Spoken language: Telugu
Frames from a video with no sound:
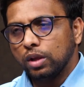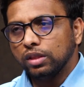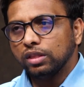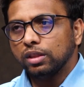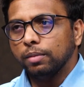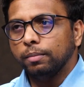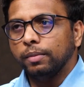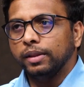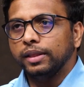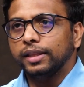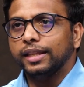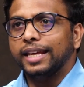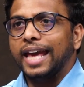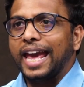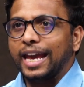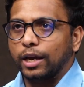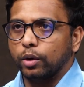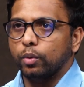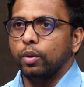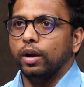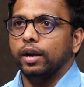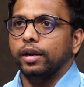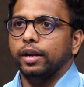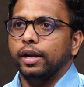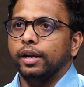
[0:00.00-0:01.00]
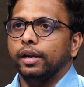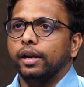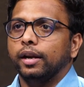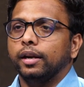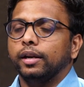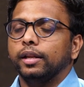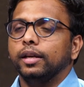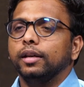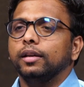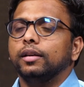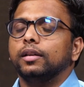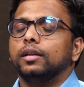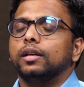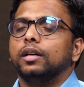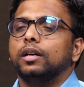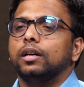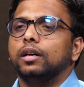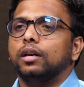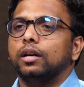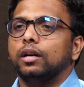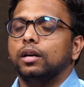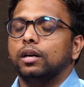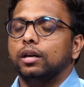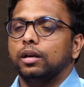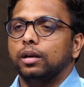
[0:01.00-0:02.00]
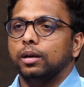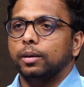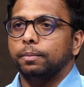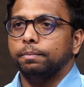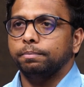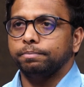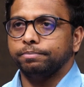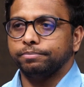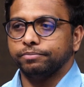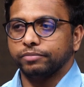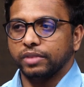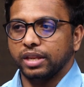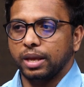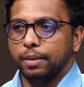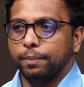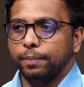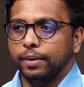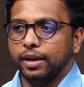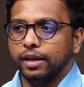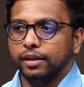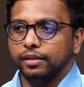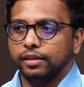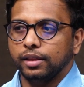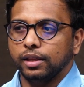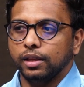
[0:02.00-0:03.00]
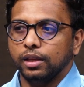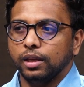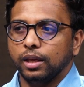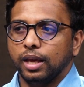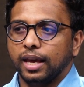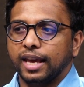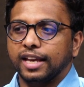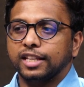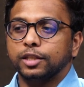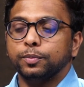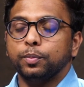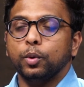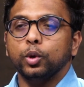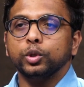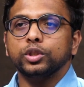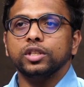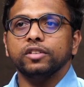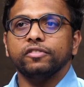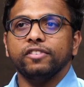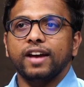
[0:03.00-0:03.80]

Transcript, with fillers: కొంతమందికి ఎక్వైర్డ్ ఏంటంటే uh, ఎప్పుడైతే ఎక్స్పోజర్